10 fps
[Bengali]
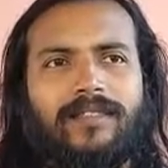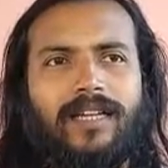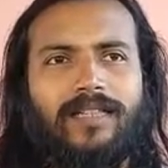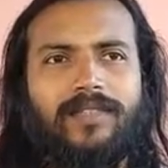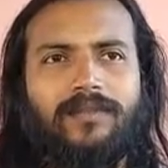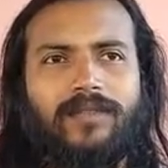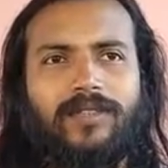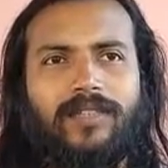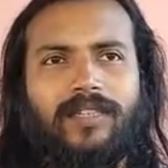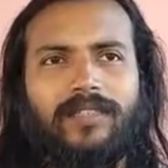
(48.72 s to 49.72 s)
আজ এই
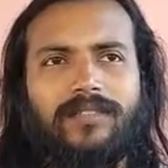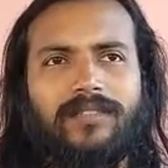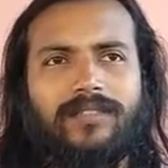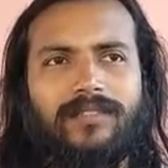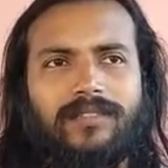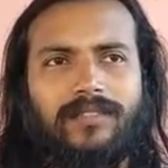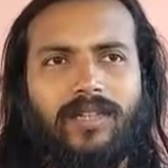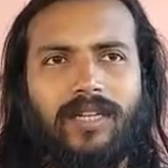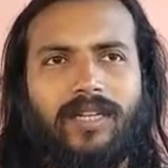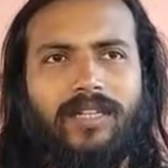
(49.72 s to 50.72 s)
বিজয়া
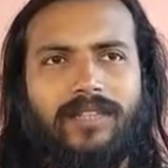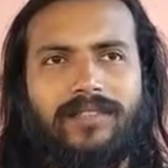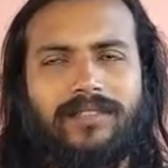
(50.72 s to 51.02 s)
সকালে